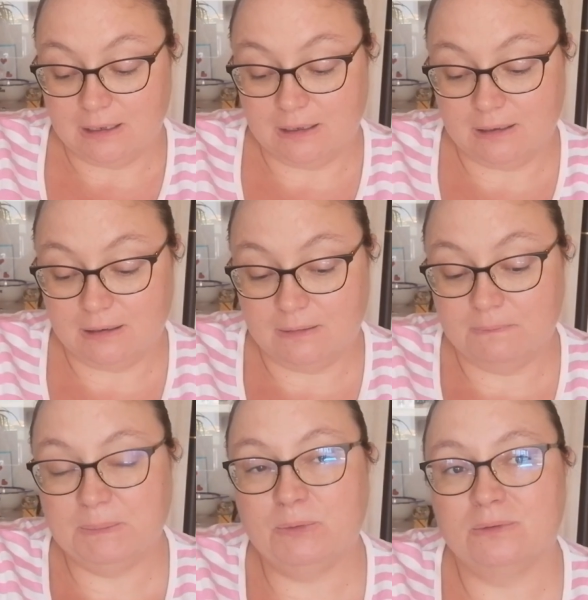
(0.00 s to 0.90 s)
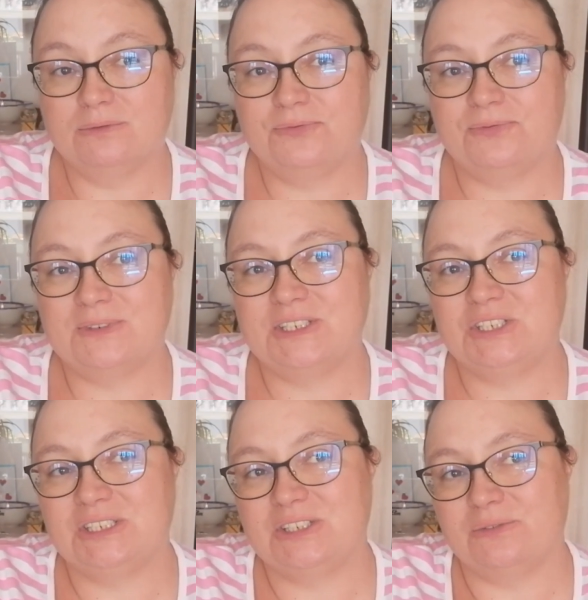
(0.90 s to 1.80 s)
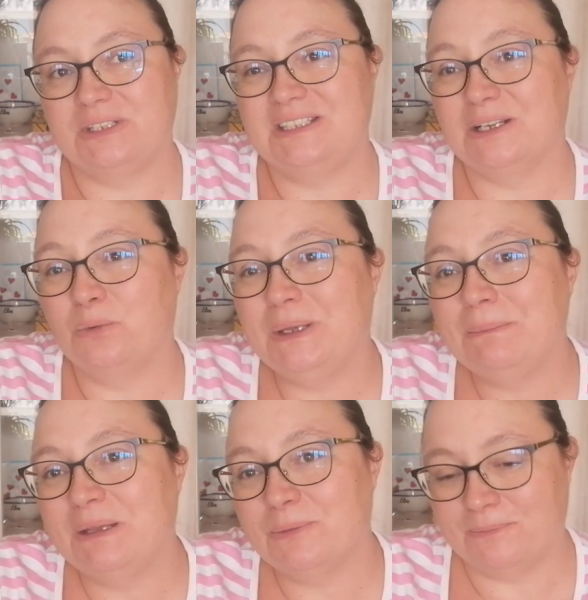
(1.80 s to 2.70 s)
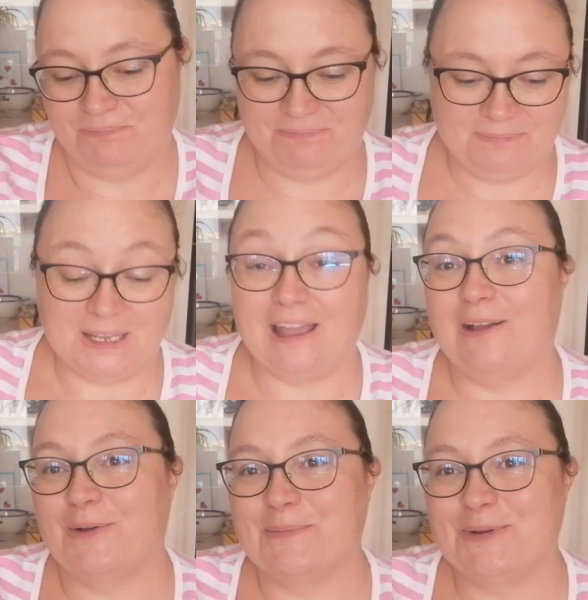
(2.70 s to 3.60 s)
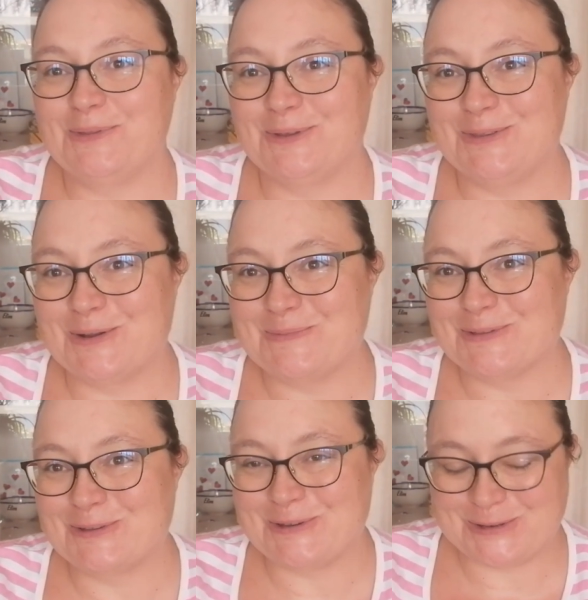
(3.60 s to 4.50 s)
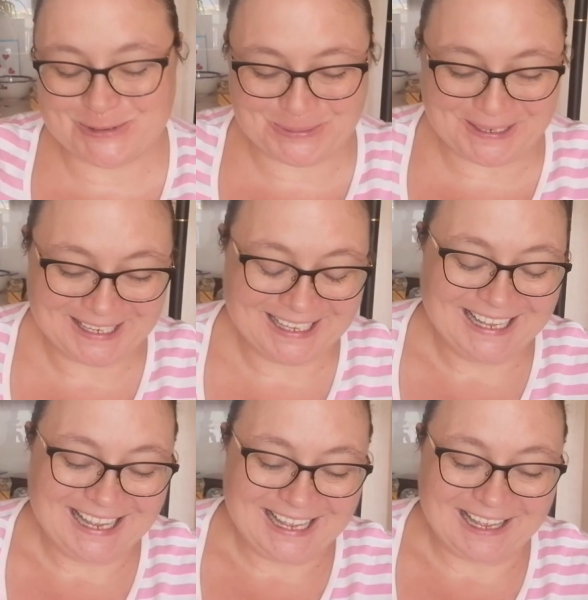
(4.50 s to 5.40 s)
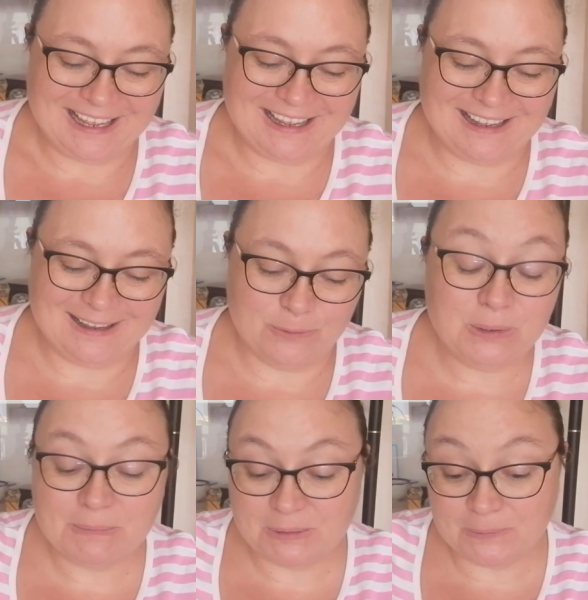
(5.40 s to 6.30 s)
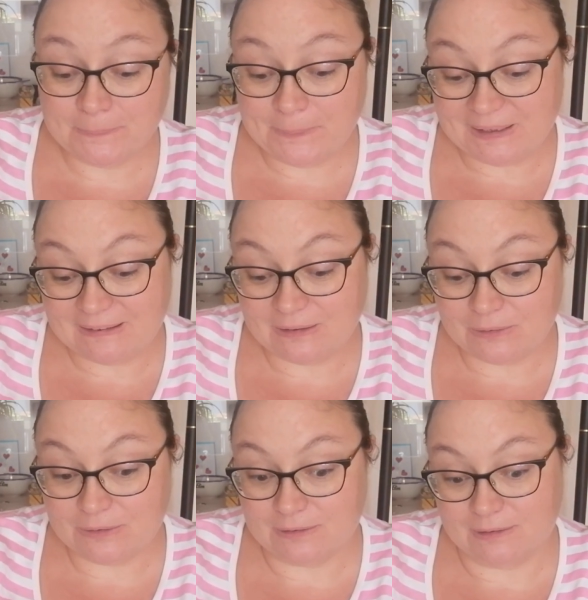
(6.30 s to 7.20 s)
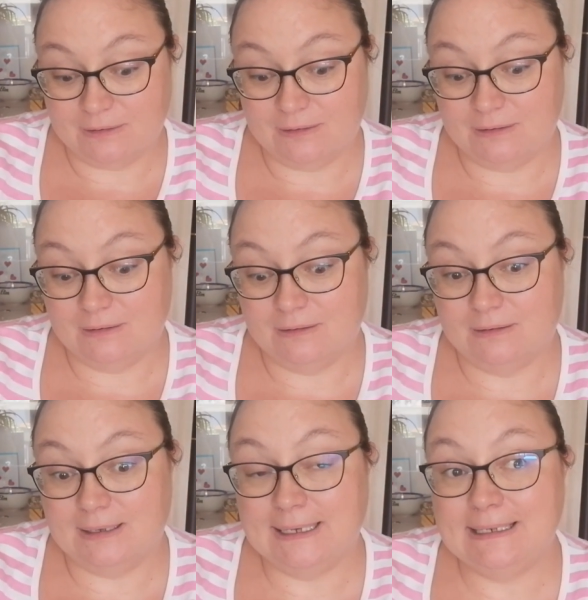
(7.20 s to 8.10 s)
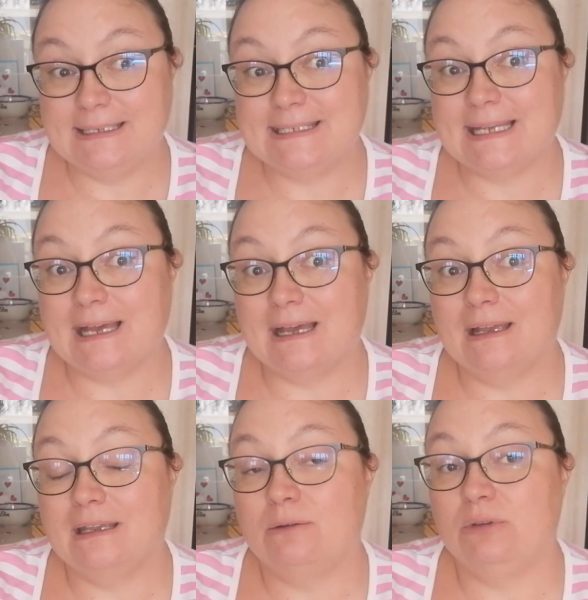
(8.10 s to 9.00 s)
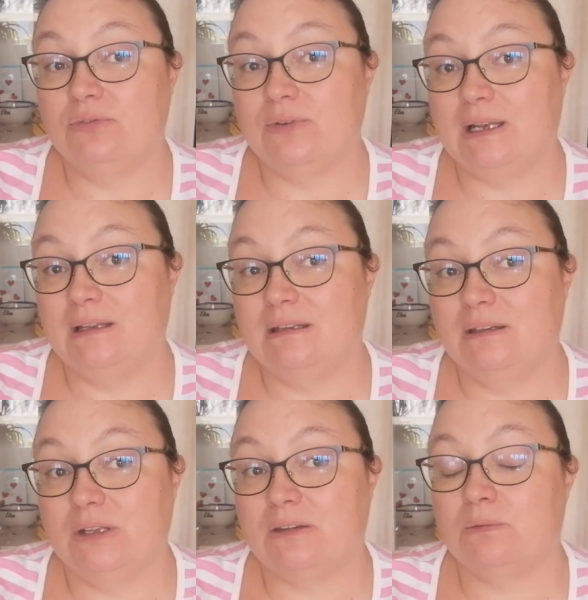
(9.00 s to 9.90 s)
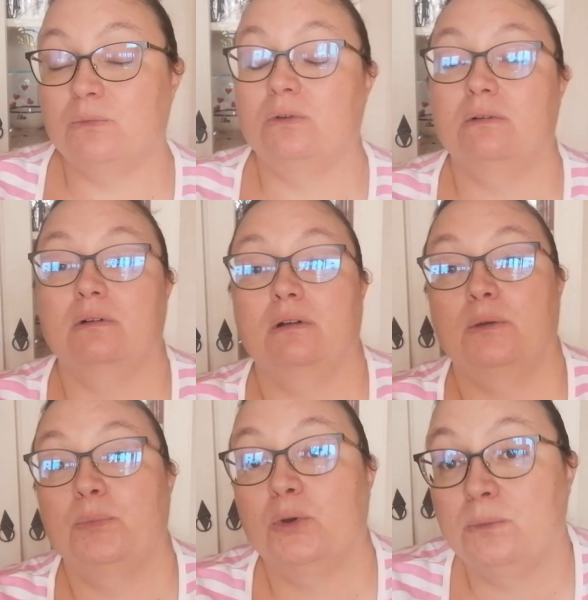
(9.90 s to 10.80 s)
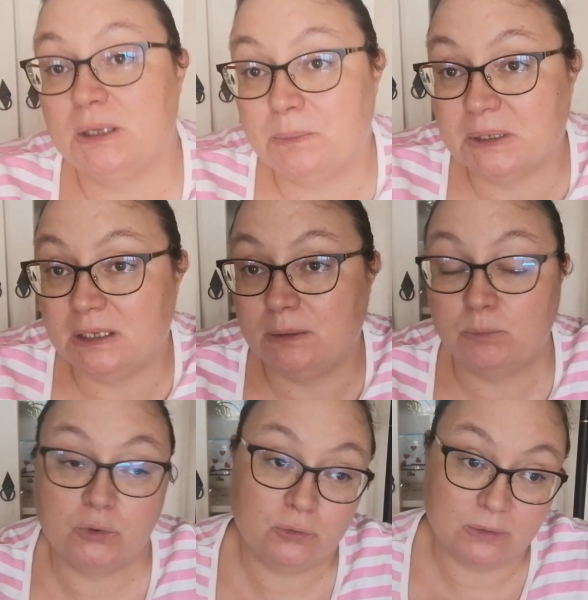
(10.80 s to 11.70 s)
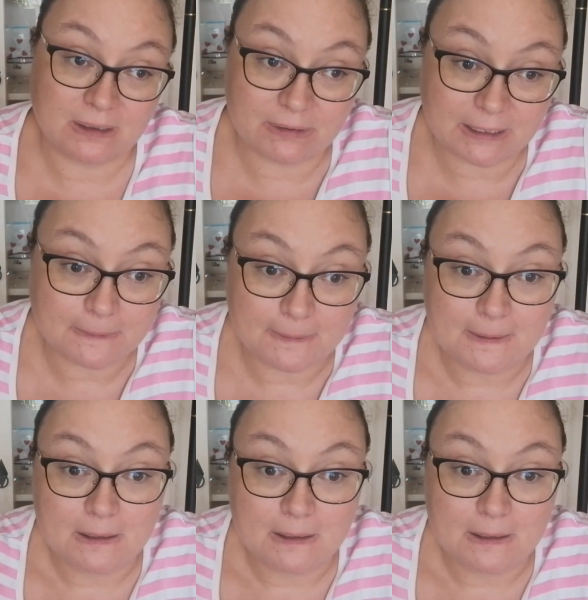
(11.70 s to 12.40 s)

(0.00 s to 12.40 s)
Euh, mais bon, j'ai envie de dire oui mais non, hein, en bonne normande que je suis. Euh, oui mais non, parce que Elisa, il lui fallait des vêtements premier prix pour son travail.